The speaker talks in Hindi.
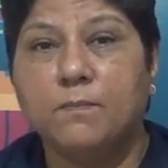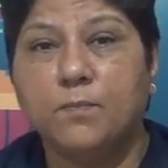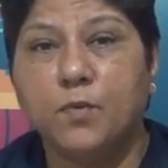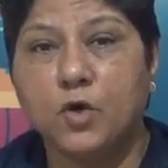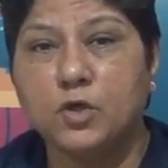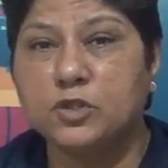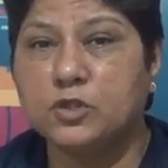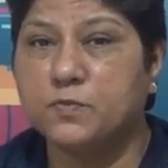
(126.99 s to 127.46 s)

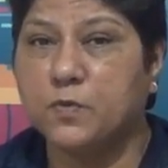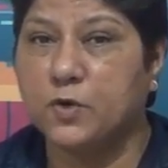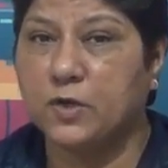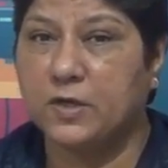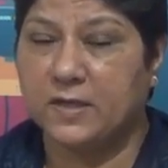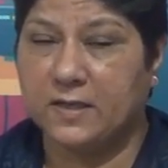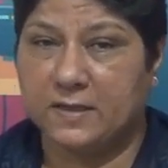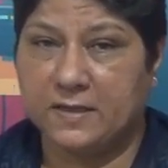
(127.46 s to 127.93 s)

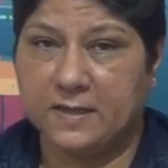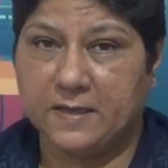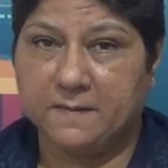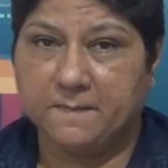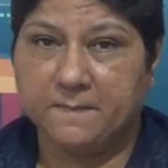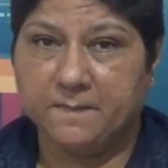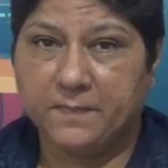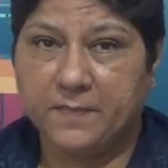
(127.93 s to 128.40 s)
पोस्टपोन कर
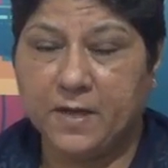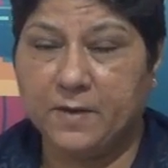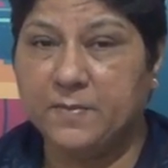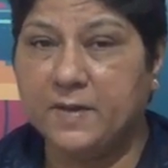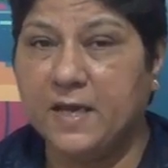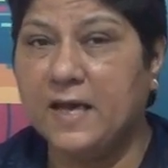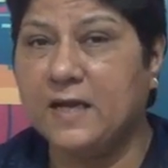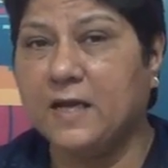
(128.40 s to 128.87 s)
दिया
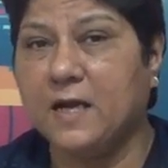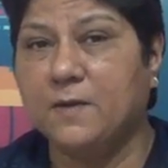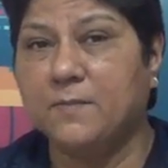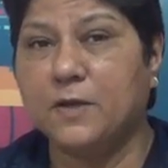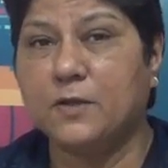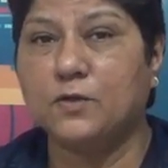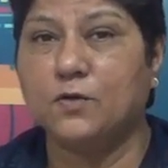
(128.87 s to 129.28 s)
अब ये खबर